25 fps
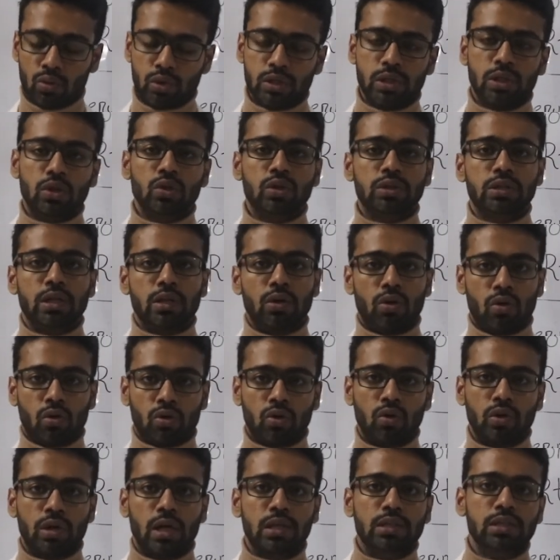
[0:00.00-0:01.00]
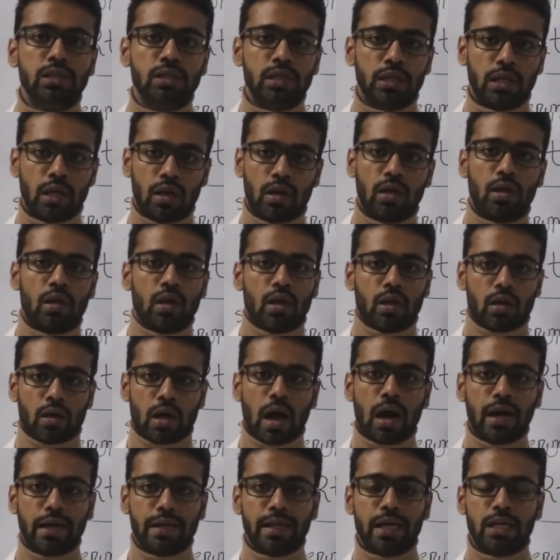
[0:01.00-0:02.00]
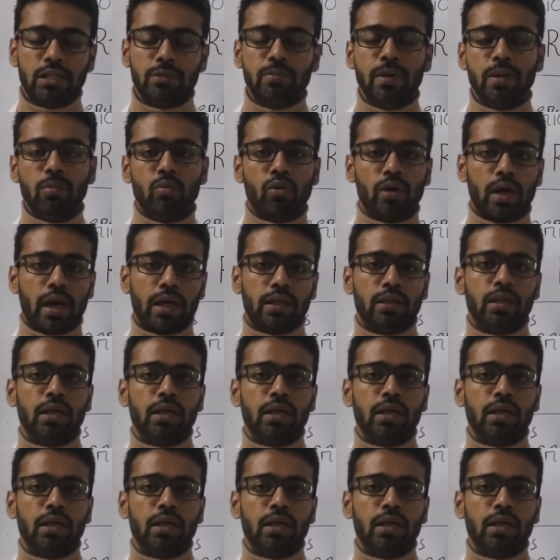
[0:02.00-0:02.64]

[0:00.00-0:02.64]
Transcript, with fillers: দূষিত যে রক্তটা আছে সেটা হার্টে আসবে এবং